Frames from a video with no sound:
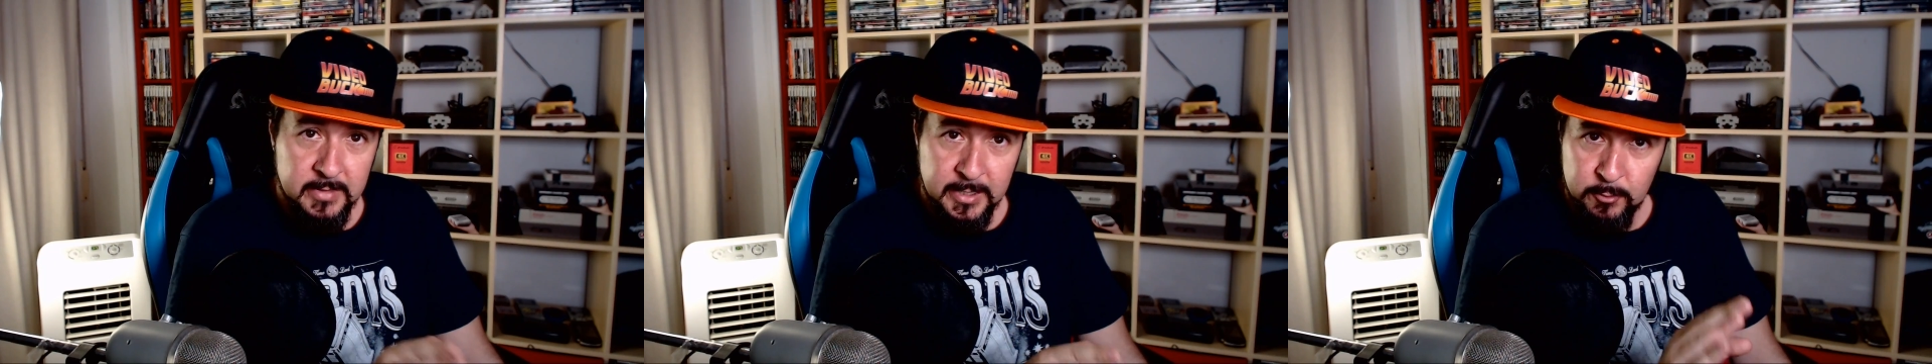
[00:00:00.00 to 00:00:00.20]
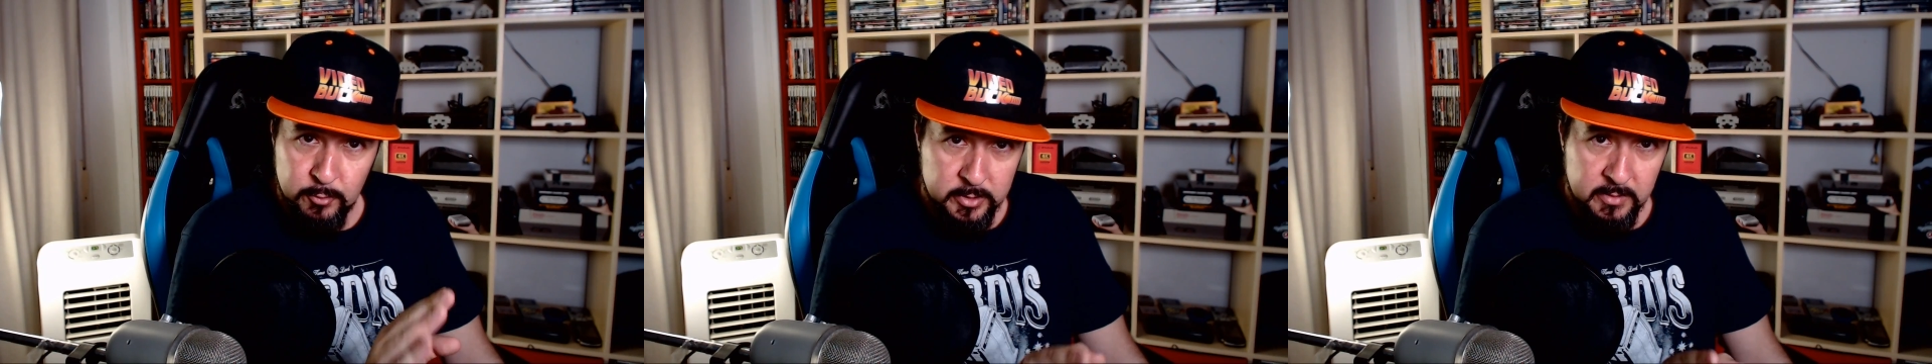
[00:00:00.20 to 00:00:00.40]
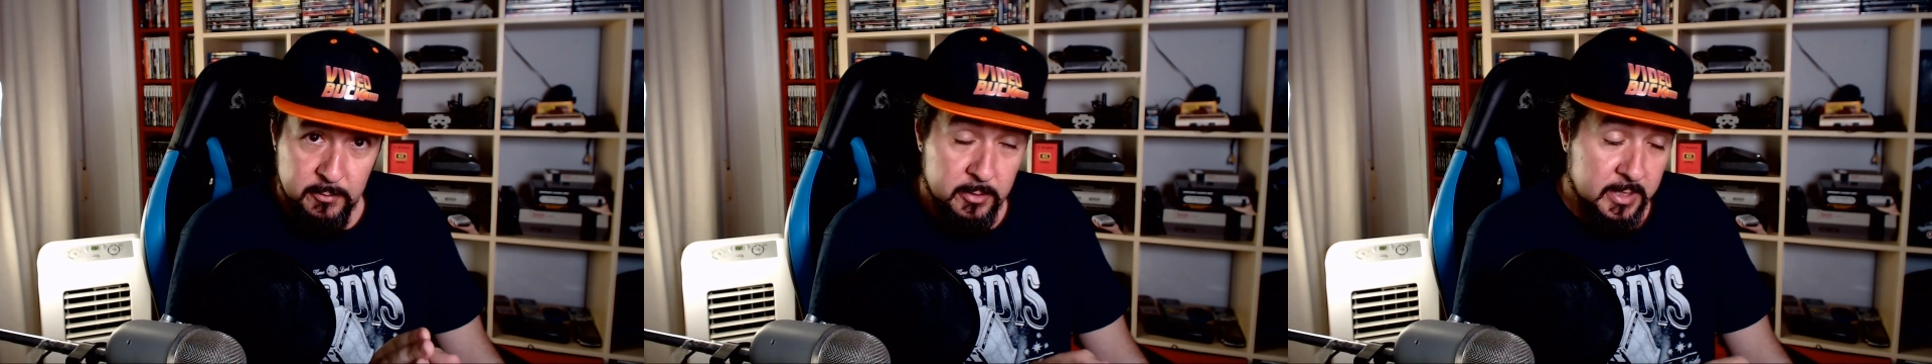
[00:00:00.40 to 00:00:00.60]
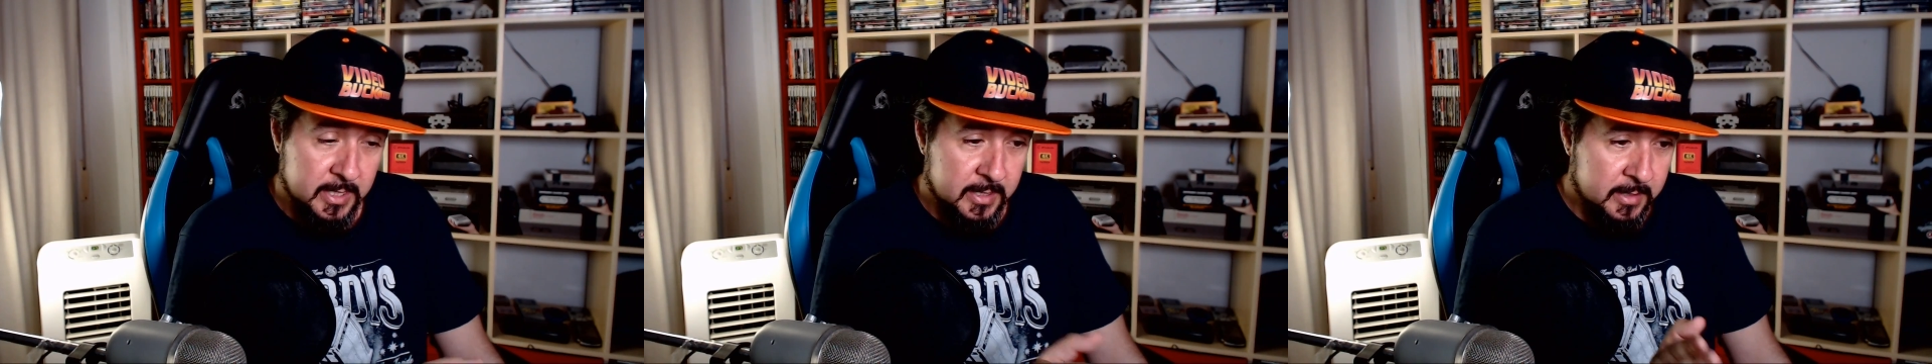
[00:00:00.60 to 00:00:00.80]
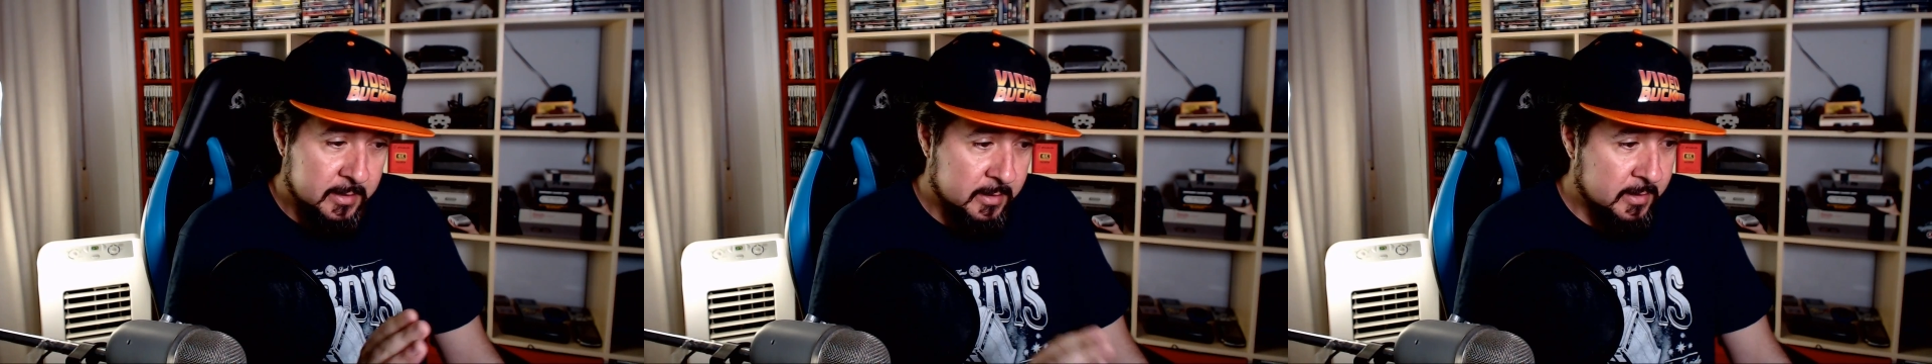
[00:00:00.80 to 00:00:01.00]
el último,
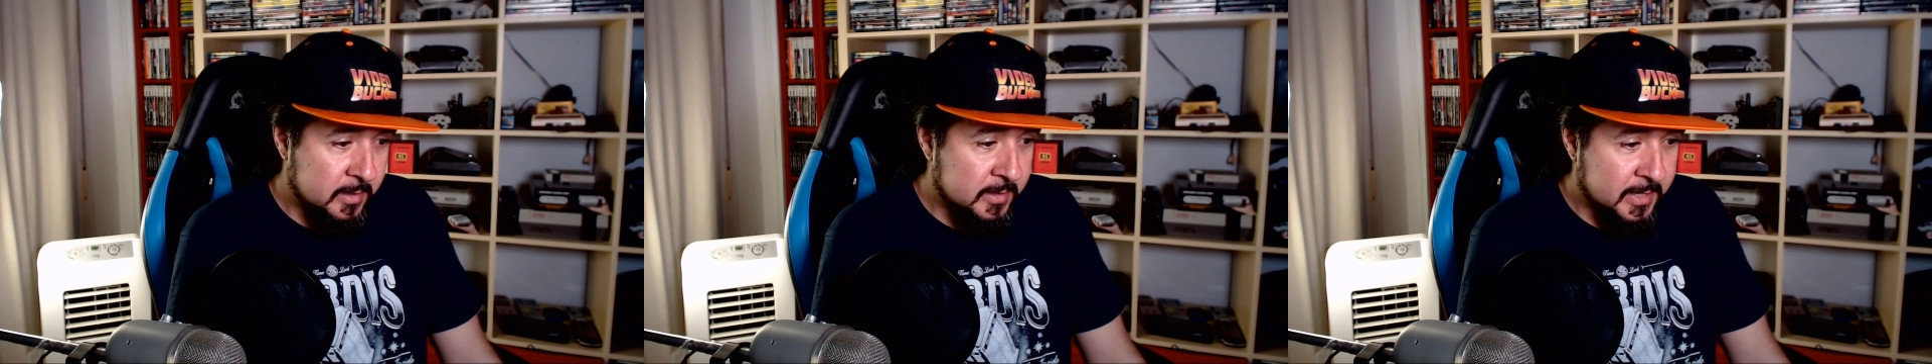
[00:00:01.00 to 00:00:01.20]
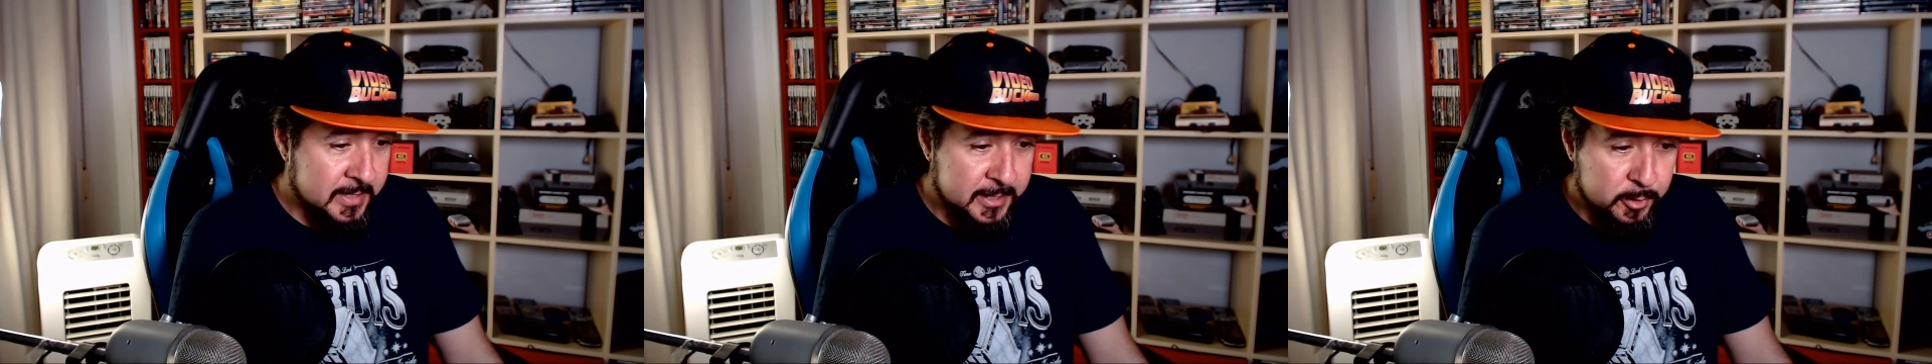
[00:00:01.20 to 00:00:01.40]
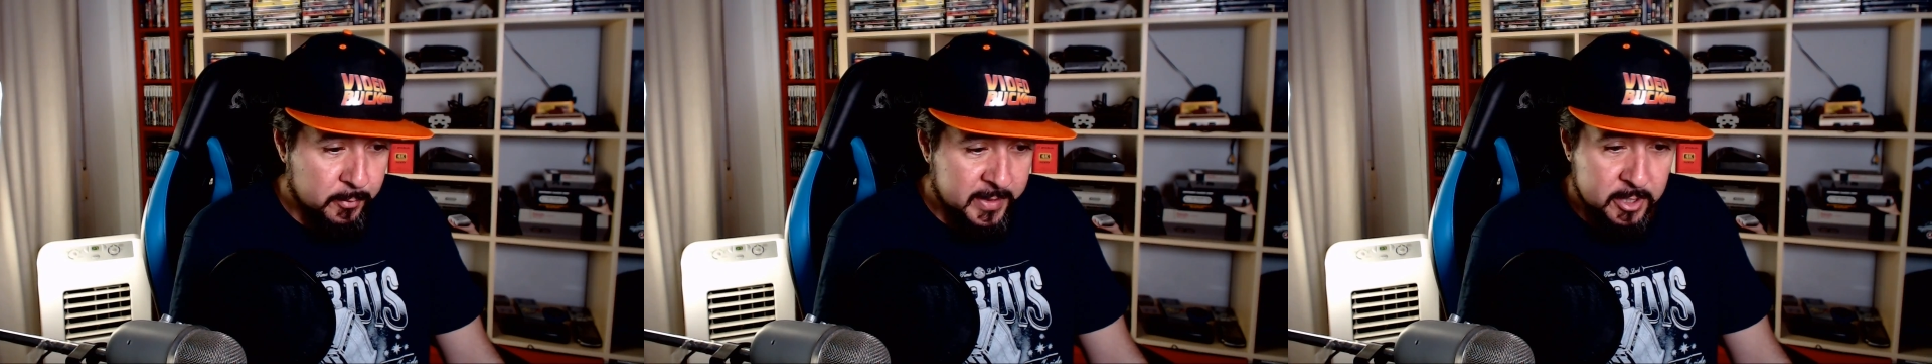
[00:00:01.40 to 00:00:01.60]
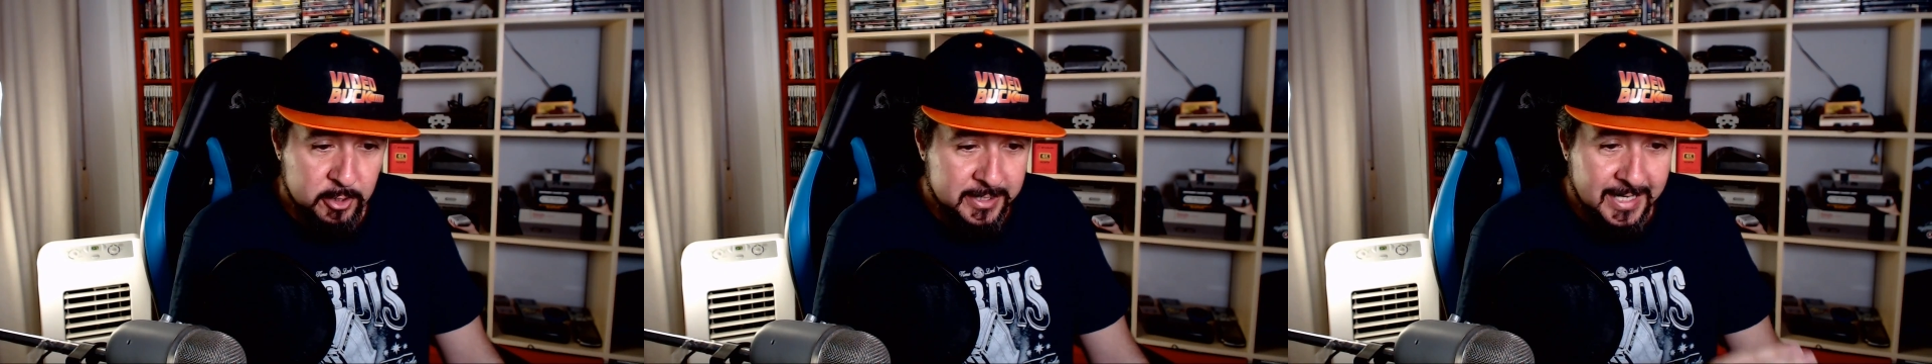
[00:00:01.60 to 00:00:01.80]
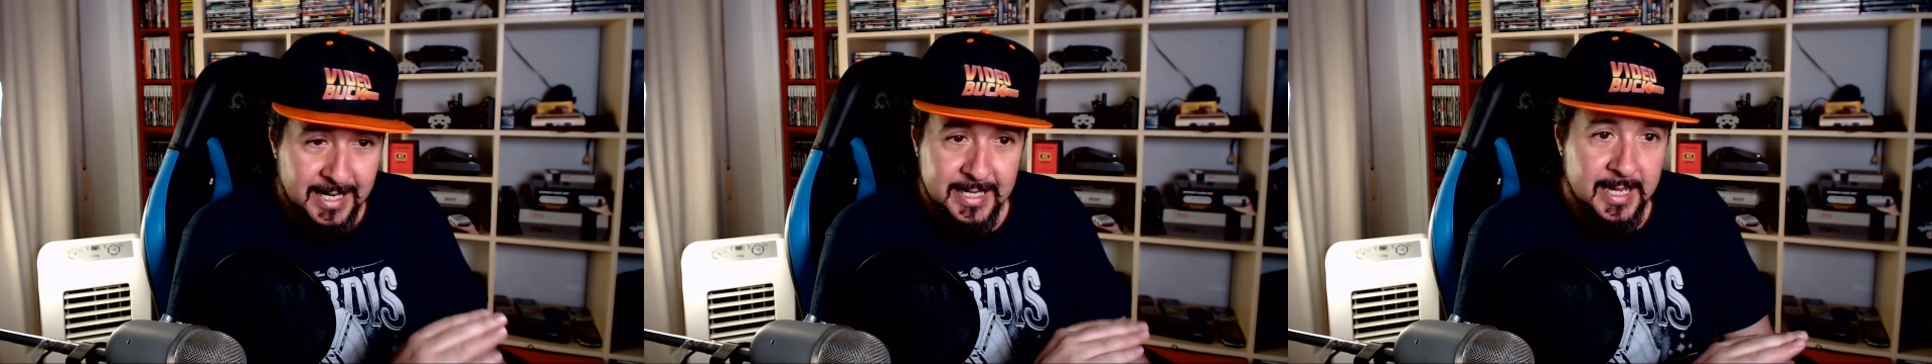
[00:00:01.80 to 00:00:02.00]
que, el de este
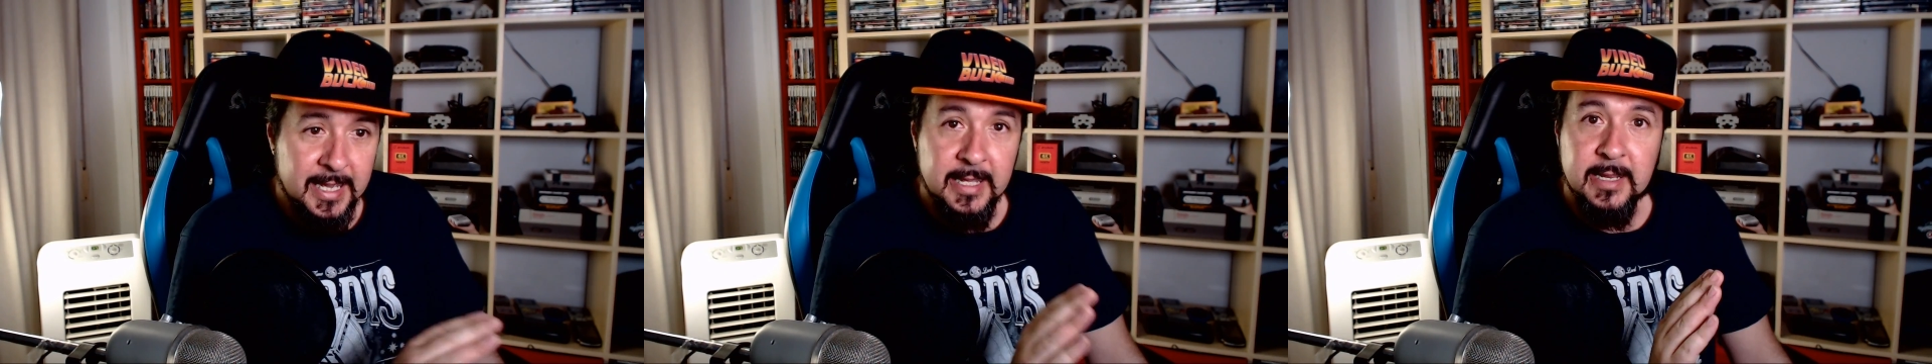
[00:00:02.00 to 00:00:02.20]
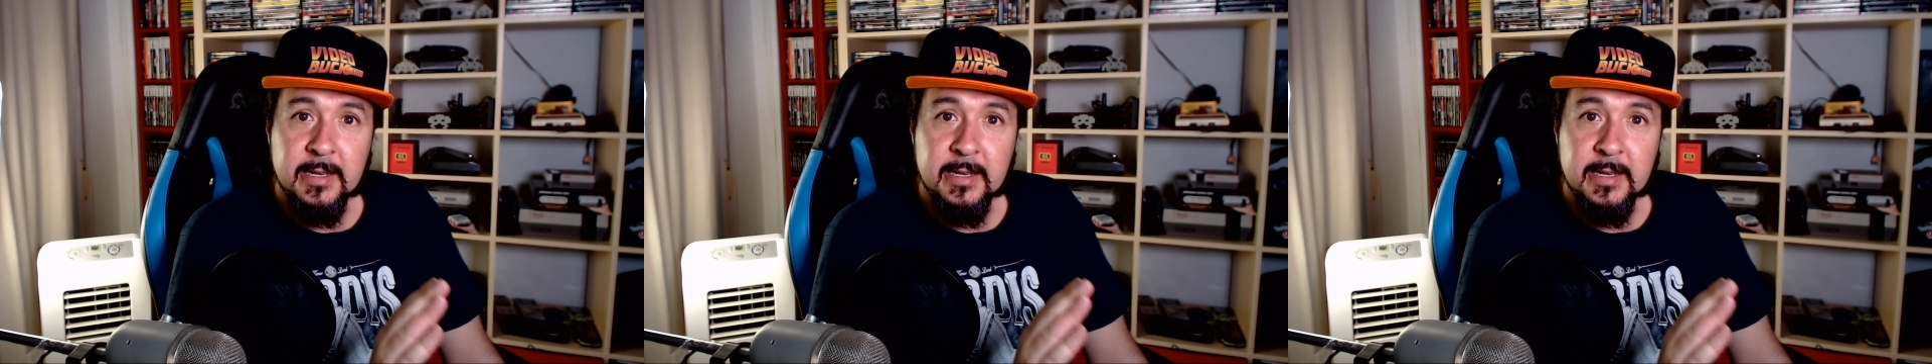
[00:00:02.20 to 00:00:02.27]
domingo será ya